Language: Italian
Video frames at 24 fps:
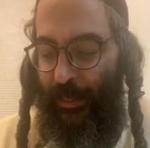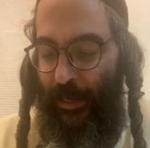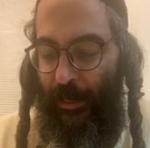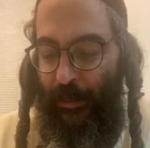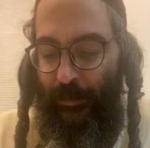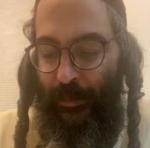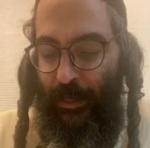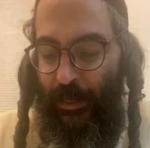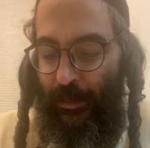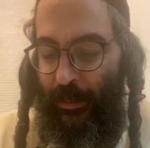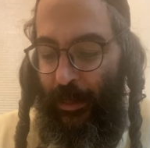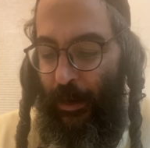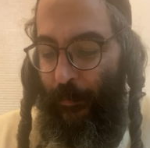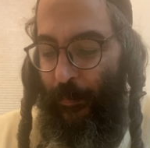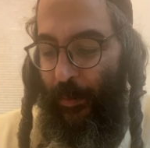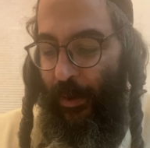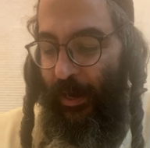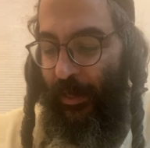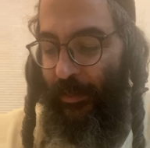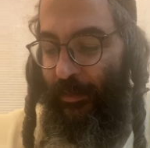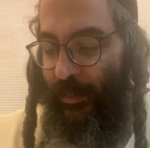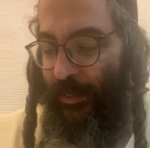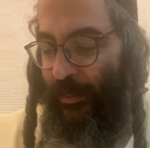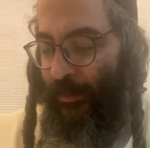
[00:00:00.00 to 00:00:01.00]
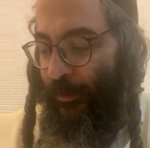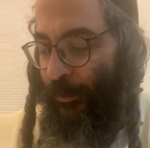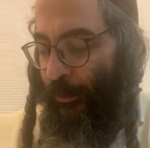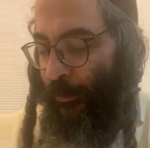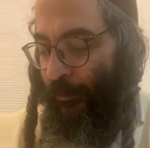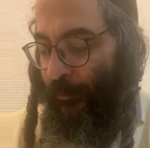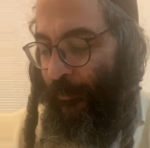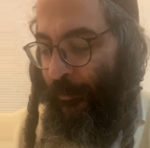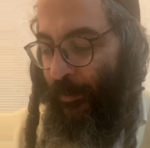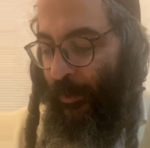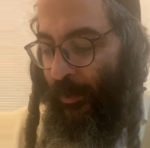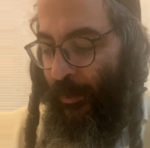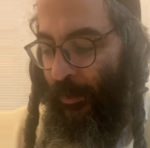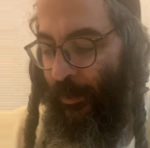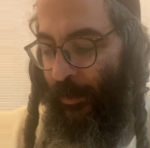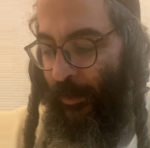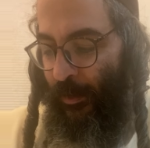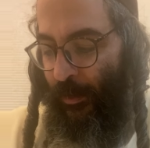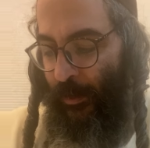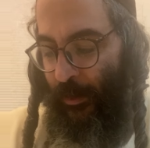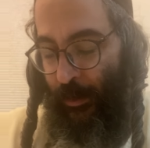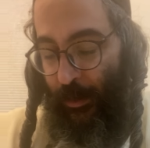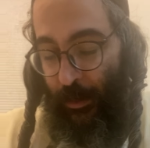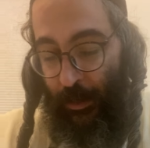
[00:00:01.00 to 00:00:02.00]
del, del, del paradiso,
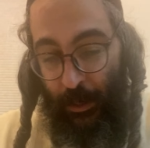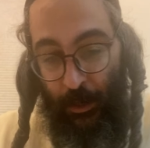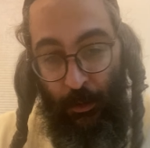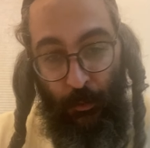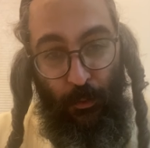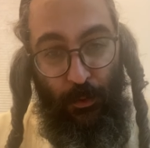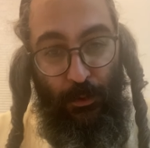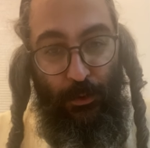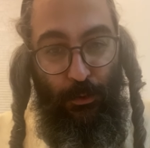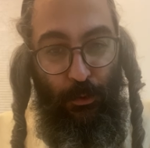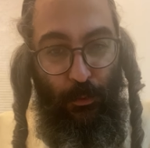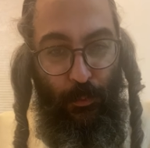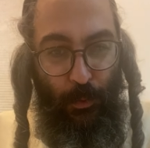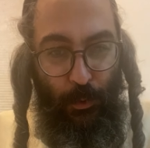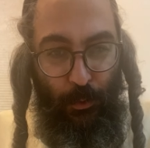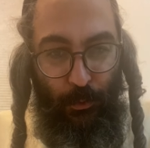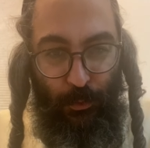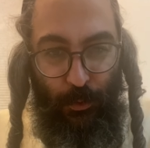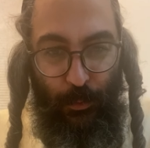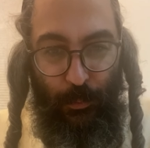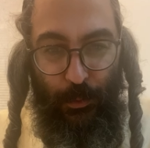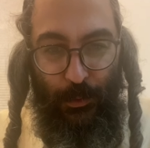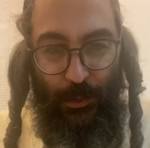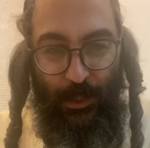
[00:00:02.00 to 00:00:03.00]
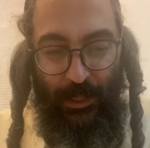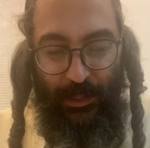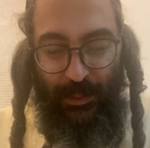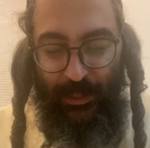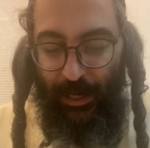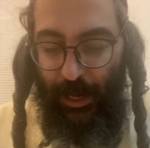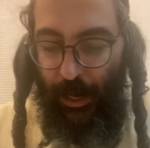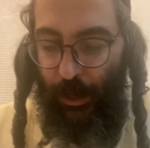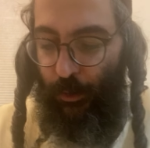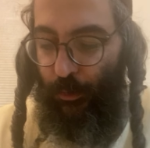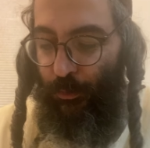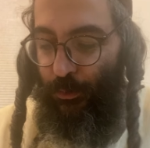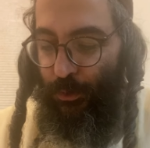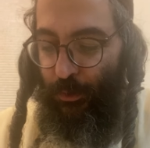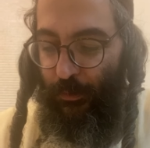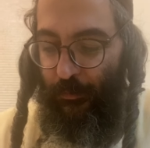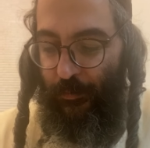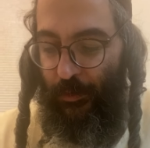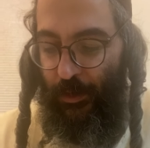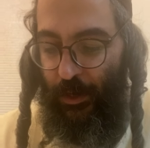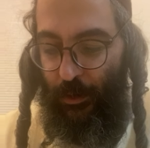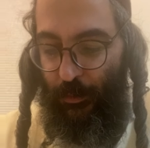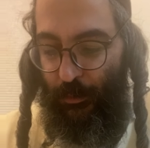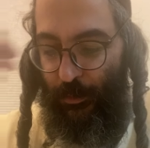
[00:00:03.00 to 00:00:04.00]
in questo mondo. Possiamo tirarlo giù
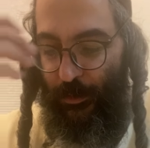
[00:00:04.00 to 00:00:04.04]
fino a